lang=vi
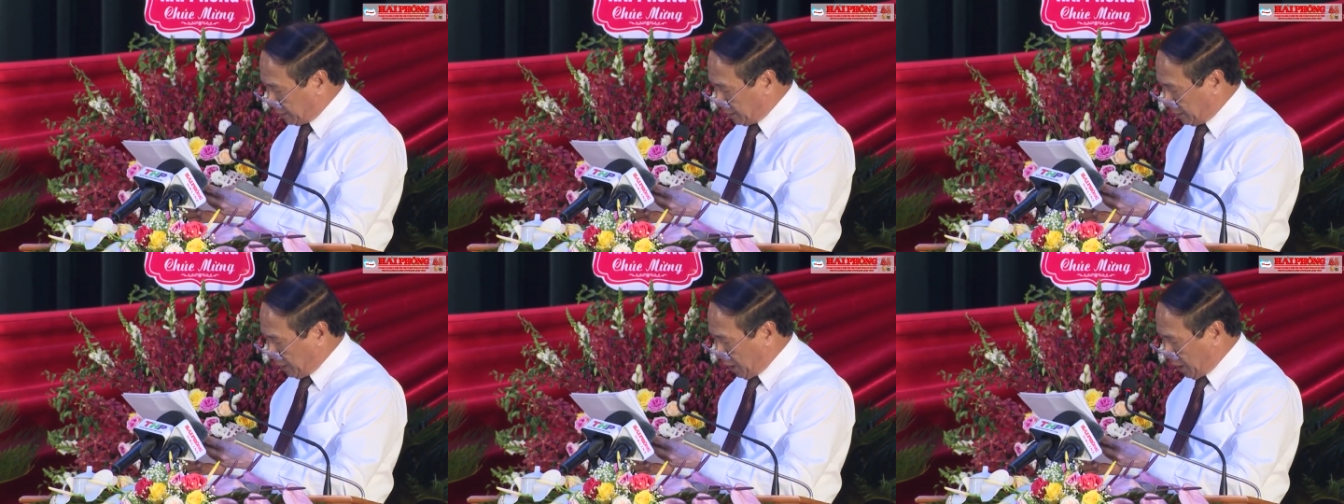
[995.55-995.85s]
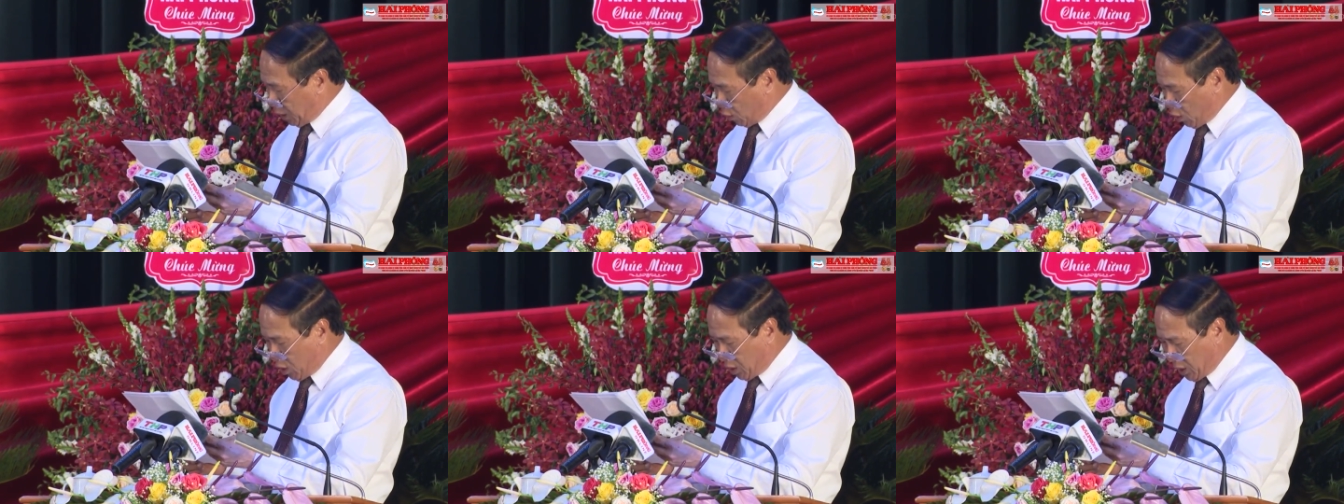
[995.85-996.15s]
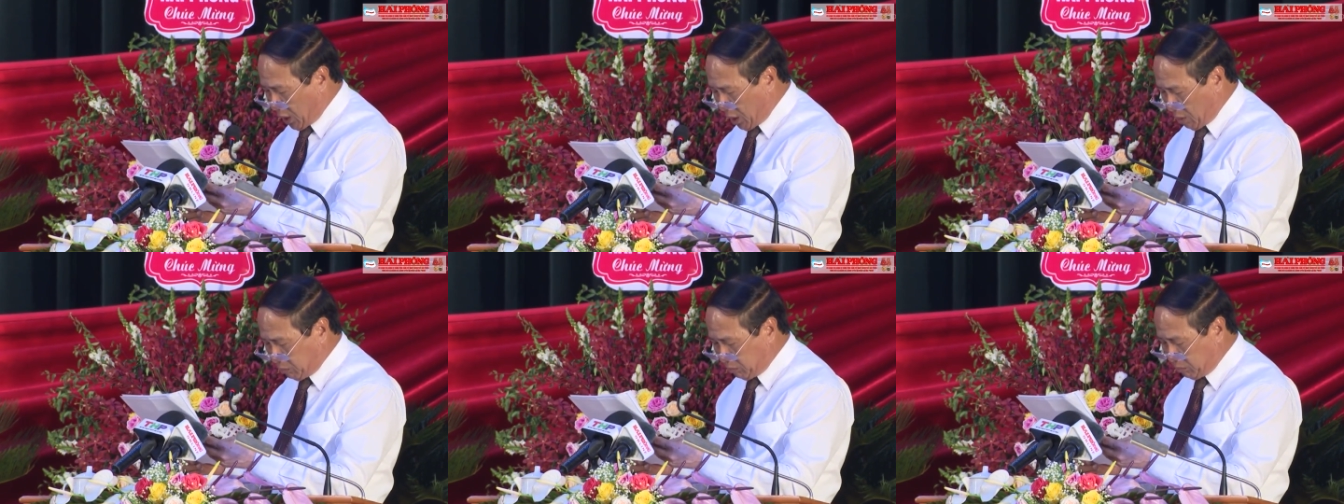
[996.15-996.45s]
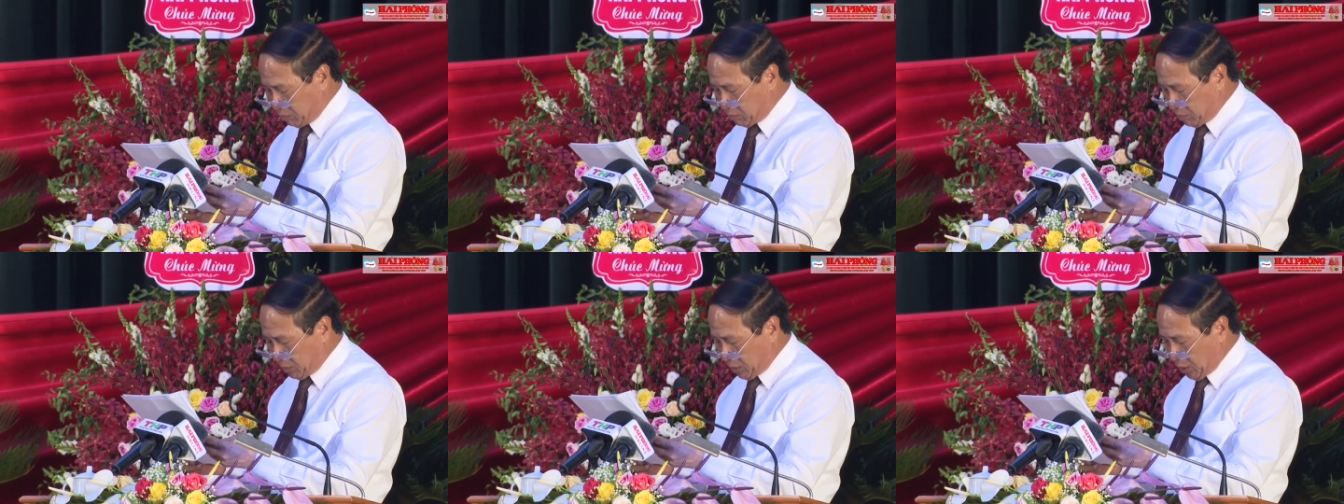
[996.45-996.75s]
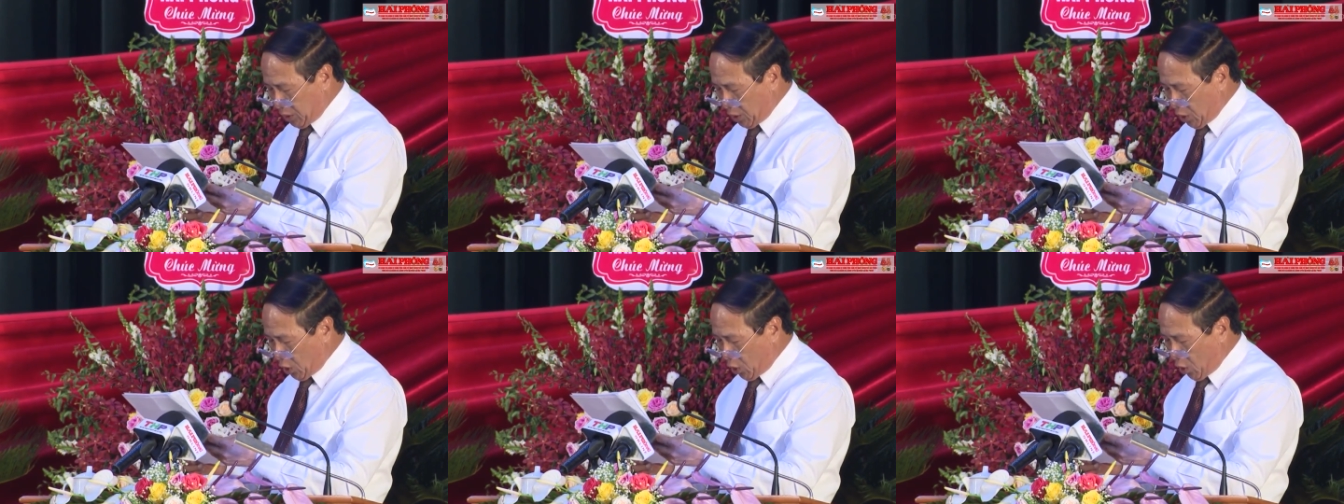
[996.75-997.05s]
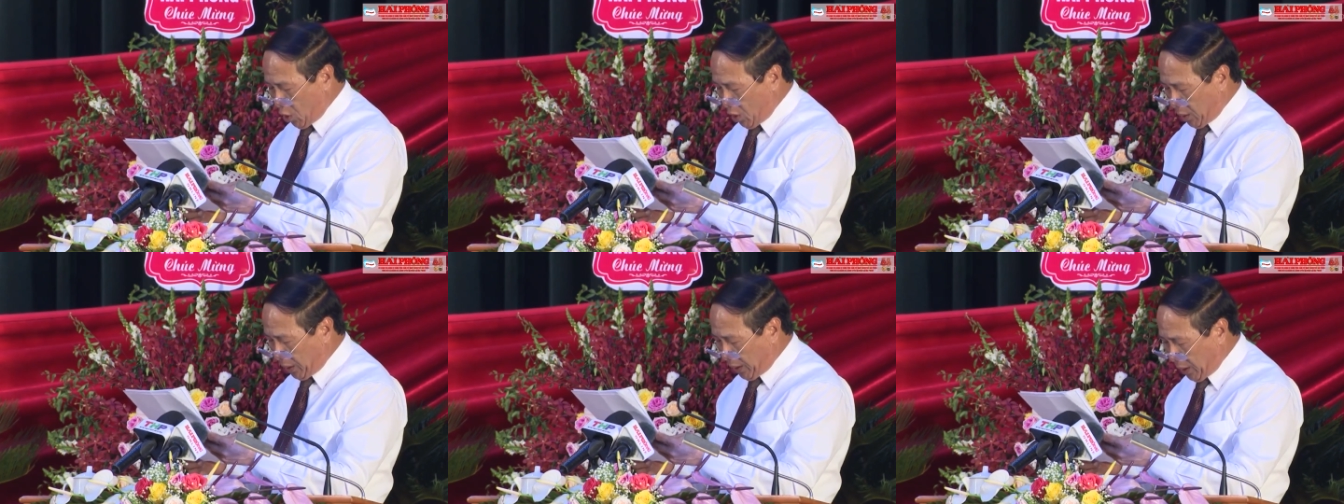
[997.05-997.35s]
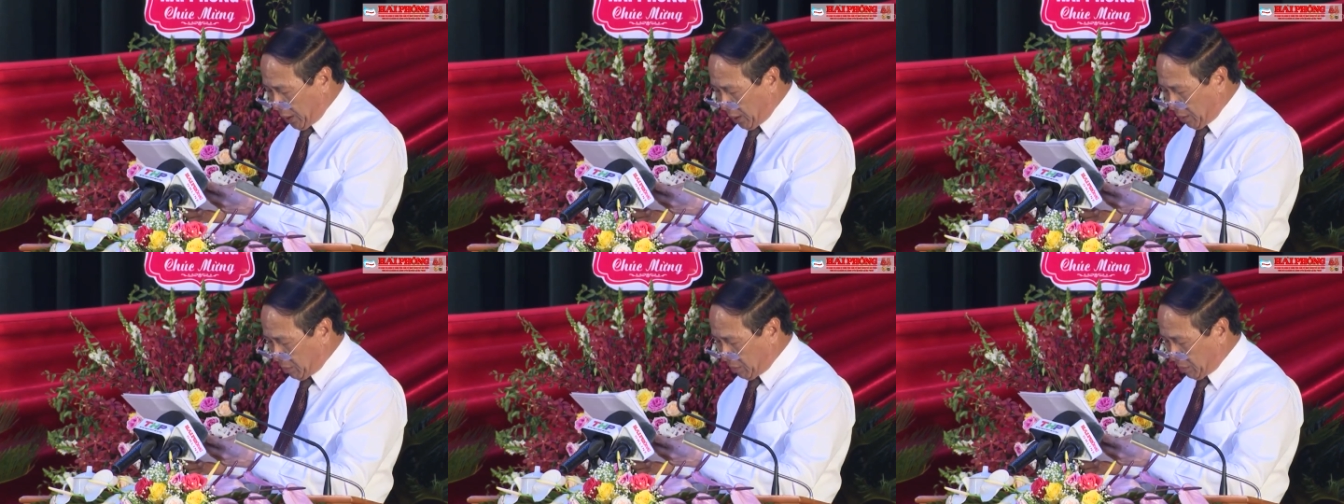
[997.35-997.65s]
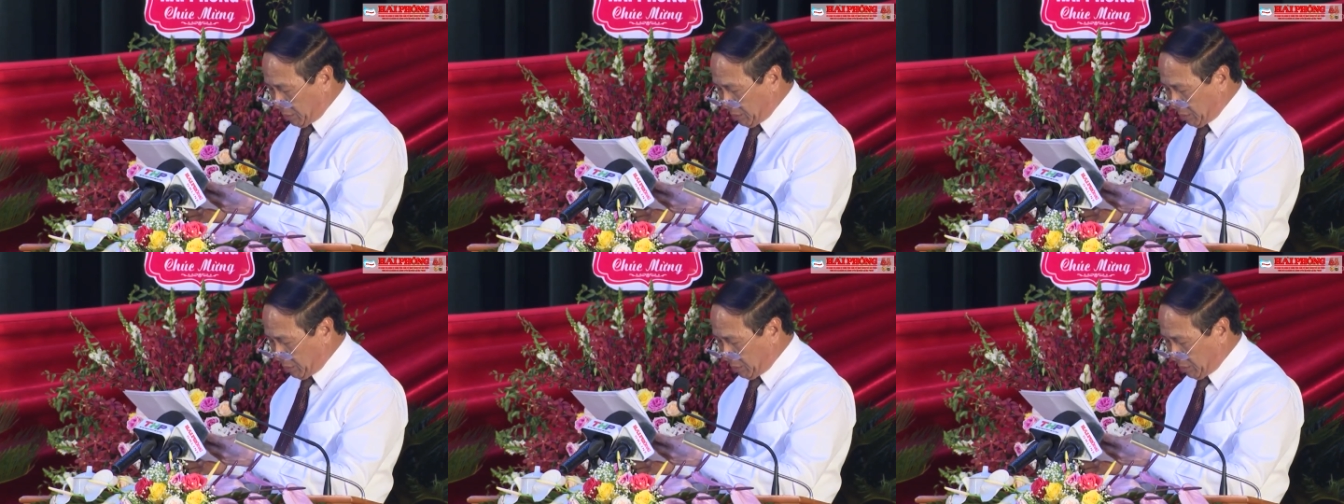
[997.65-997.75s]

người có công, hộ nghèo,